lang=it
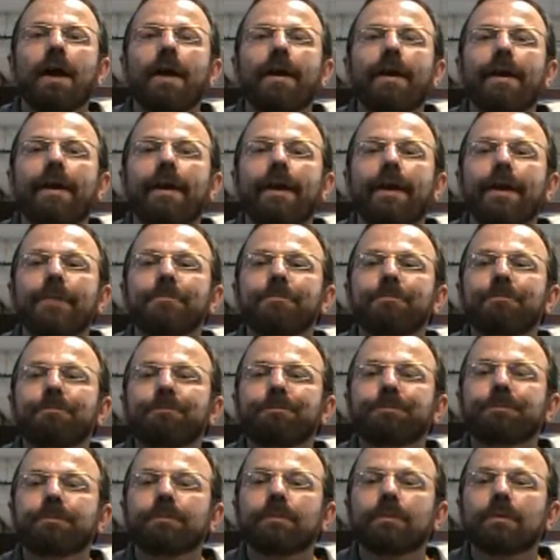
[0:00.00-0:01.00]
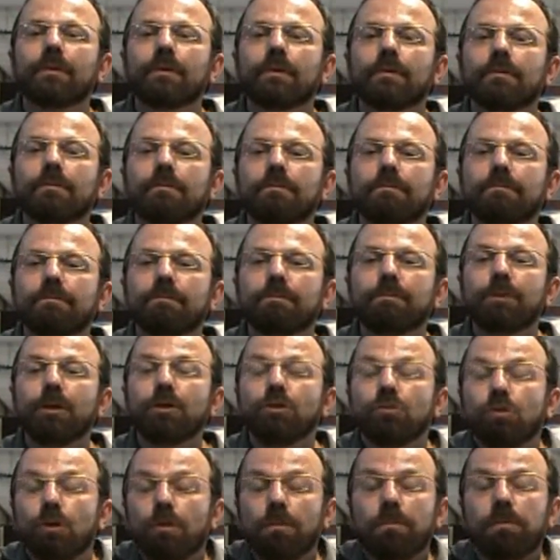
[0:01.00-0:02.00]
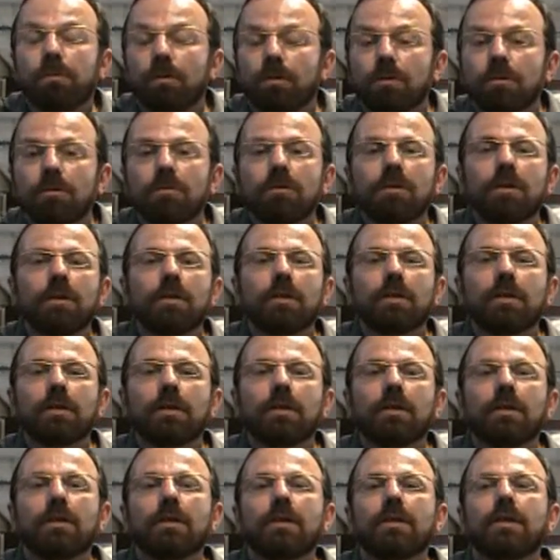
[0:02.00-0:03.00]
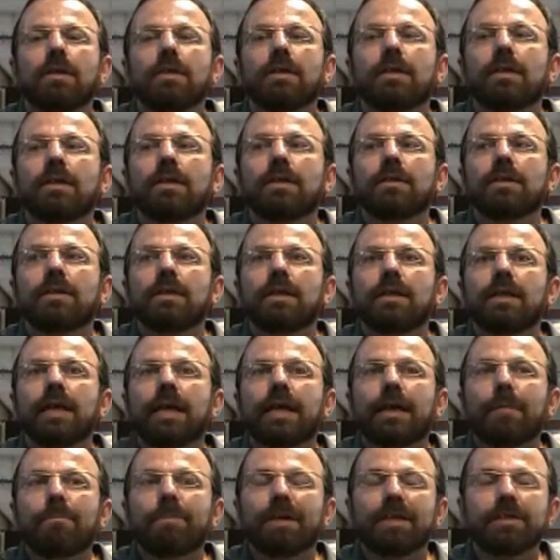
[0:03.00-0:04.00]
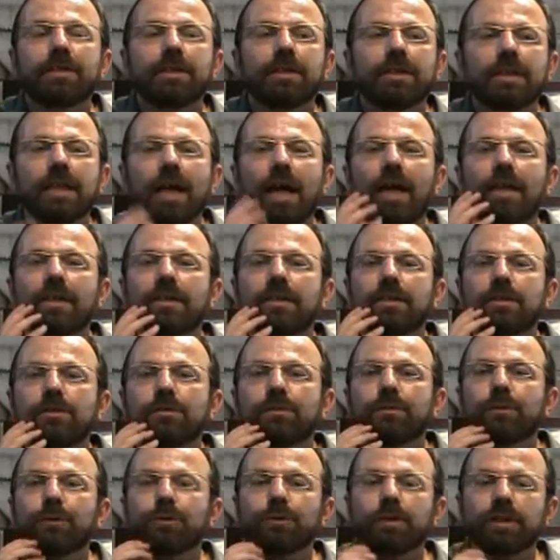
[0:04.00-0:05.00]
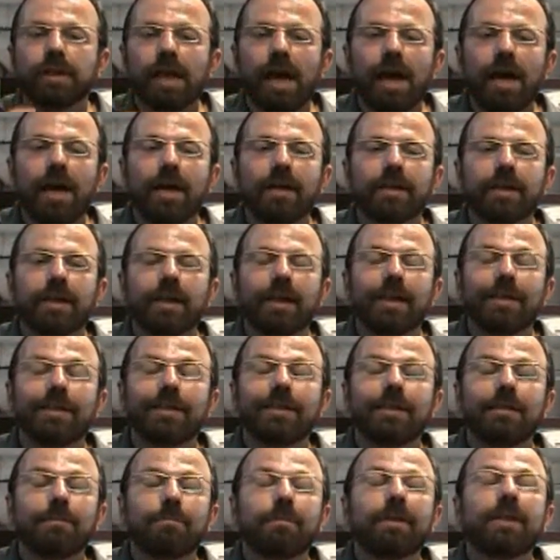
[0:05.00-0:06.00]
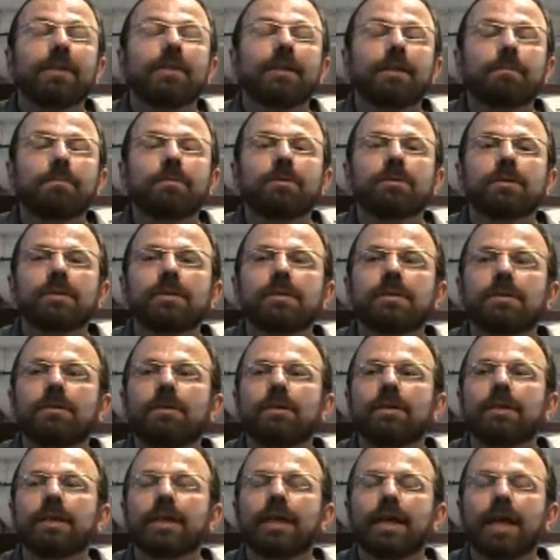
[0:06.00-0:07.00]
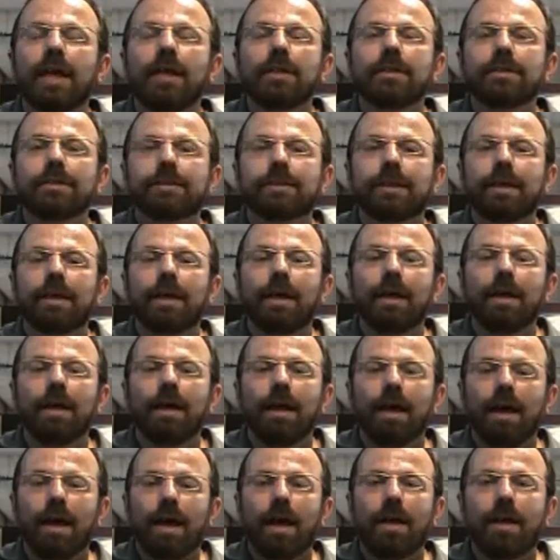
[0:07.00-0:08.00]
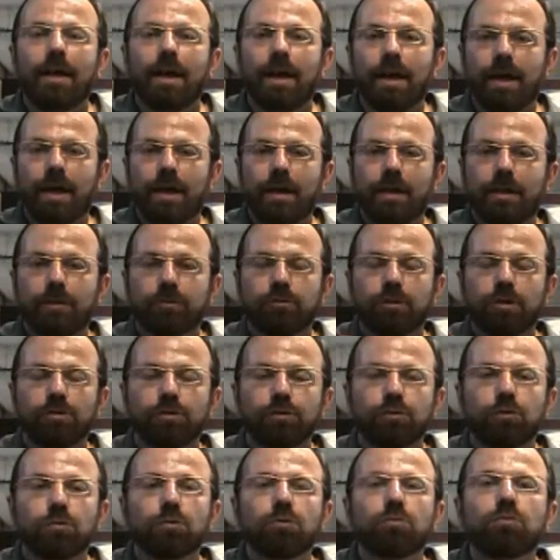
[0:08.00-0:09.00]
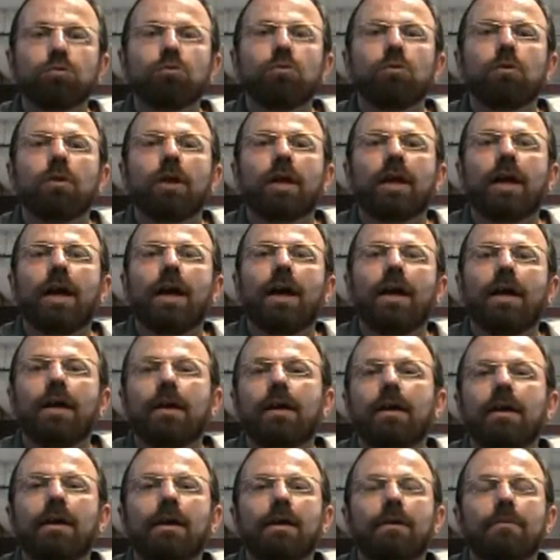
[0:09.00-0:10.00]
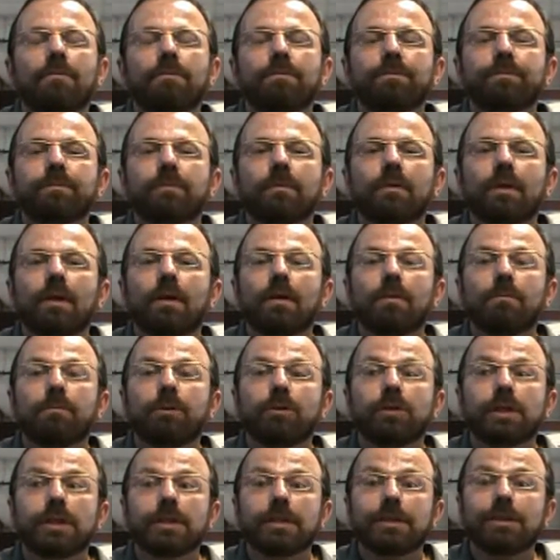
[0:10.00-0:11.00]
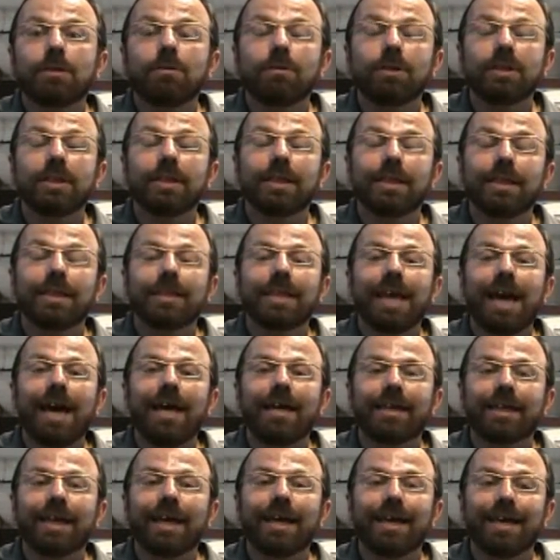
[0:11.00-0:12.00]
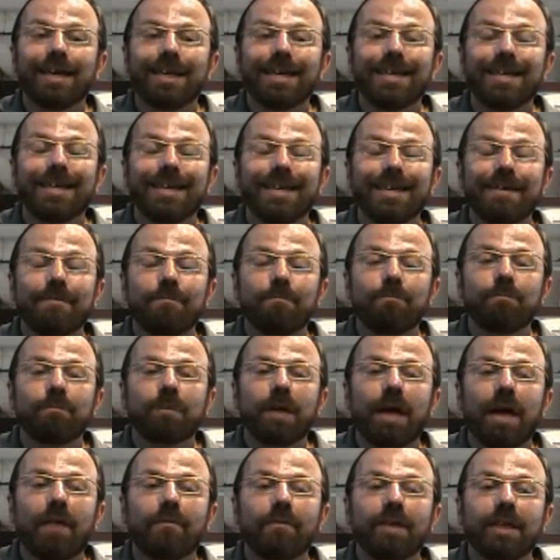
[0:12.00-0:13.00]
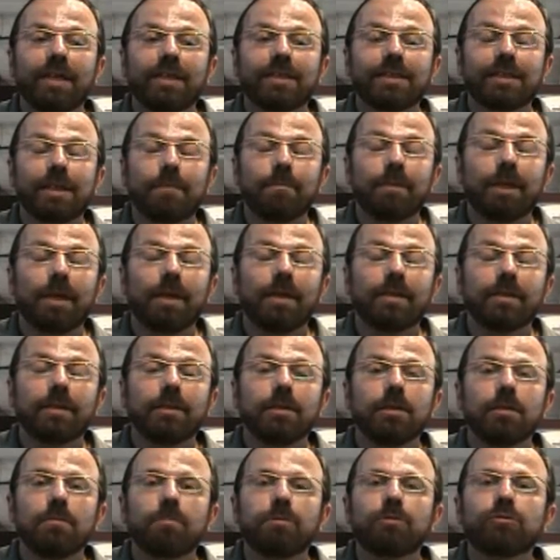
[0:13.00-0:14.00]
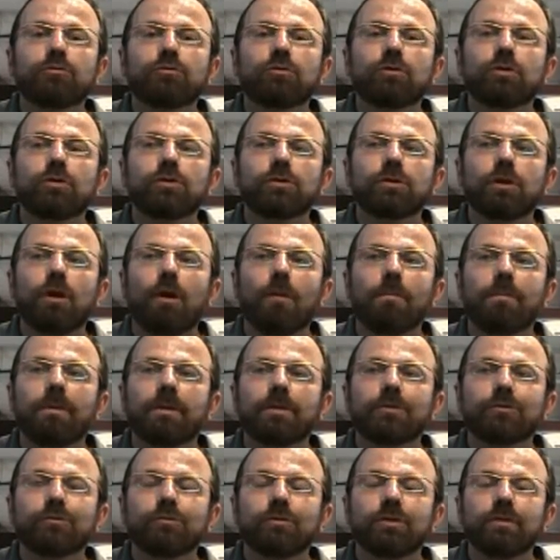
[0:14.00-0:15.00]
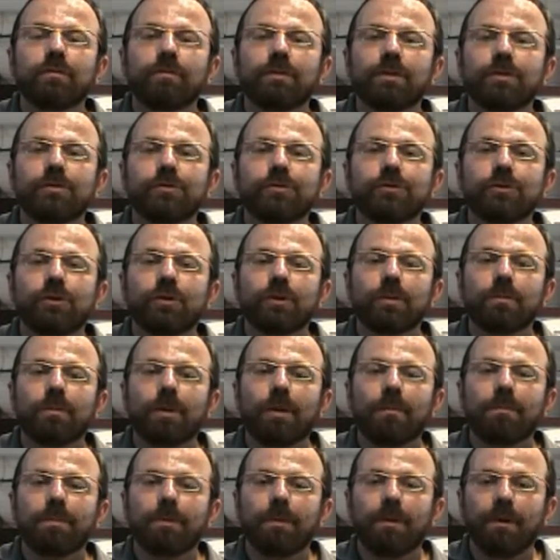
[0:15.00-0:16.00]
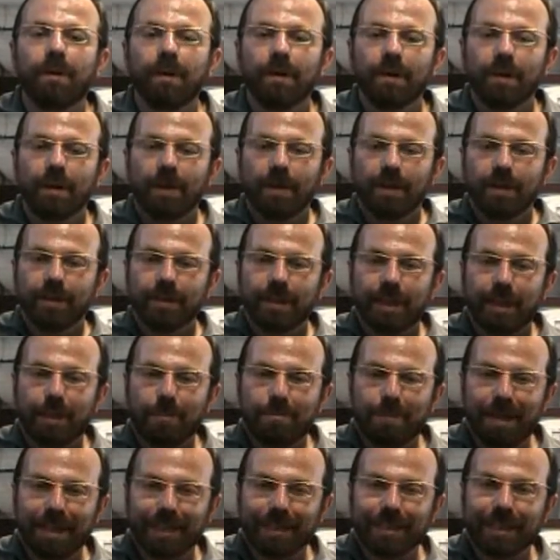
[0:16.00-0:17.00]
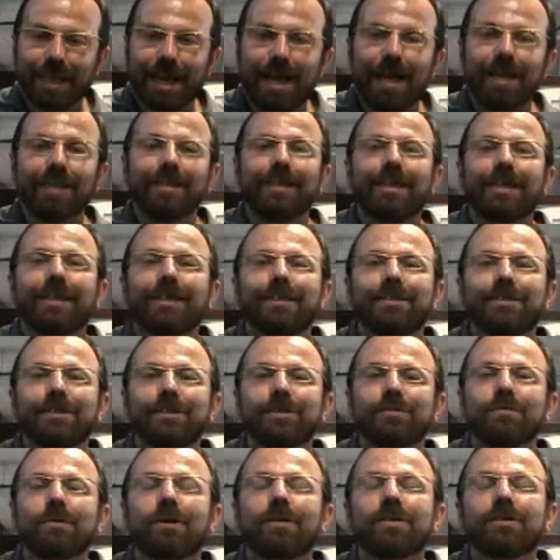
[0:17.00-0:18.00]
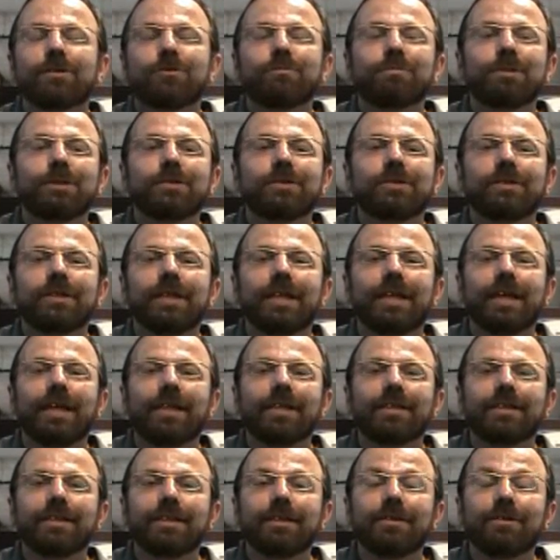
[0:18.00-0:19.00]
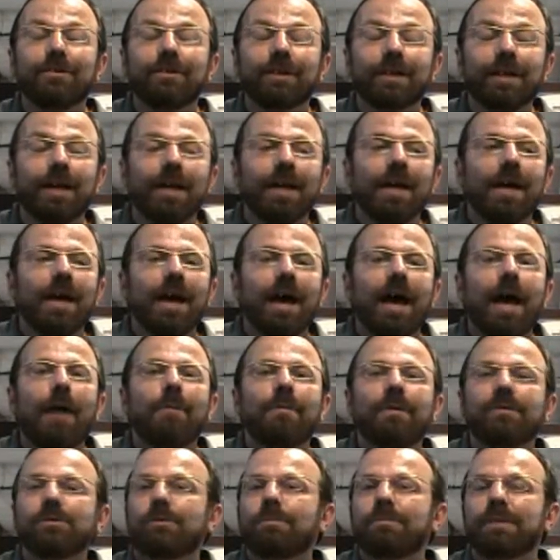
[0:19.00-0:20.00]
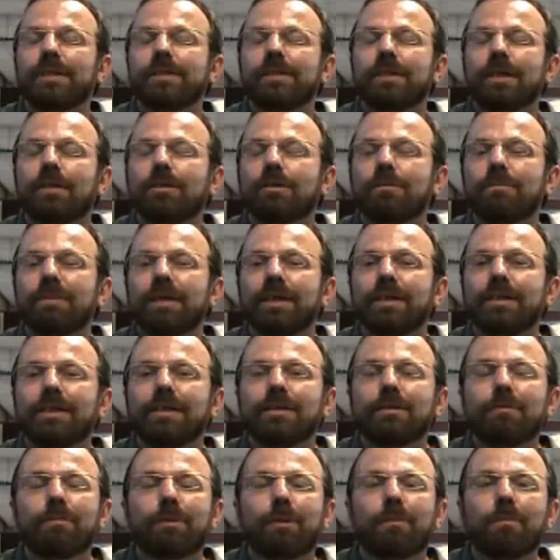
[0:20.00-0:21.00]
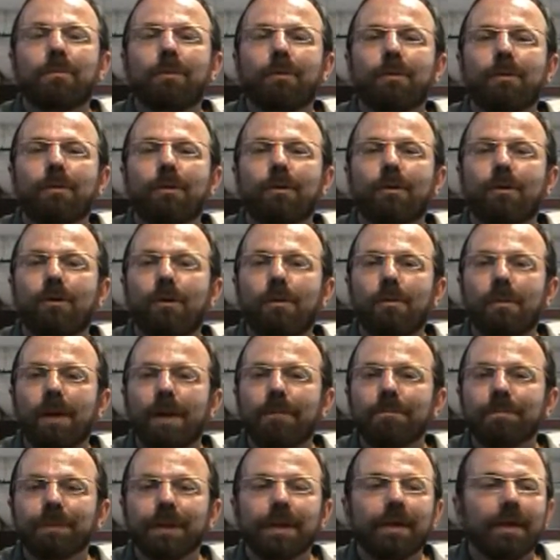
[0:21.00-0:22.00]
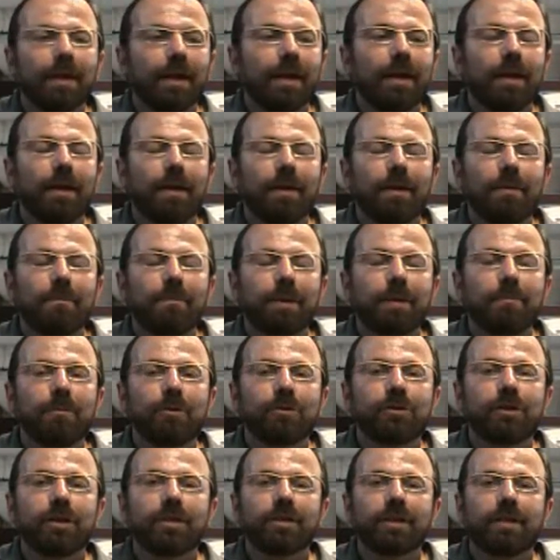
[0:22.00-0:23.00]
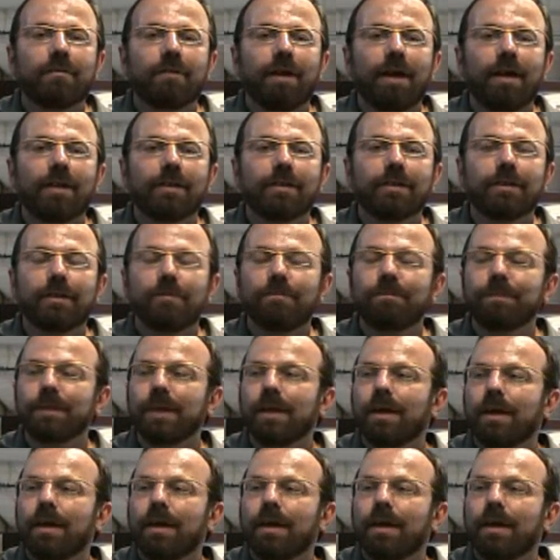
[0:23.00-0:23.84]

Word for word: E, ehm, poi dopo eh, la, la, la, capacità di sfruttare e di prendere posizione grazie alla, alla sua struttura, ehm, posizioni in area e mh, mm, avere sempre l'anticipo sullo stopper, sul difensore proprio nella battaglia che si svolge spesso nell'area di rigore, hanno pensato bene di proporlo come eh, primo centravanti.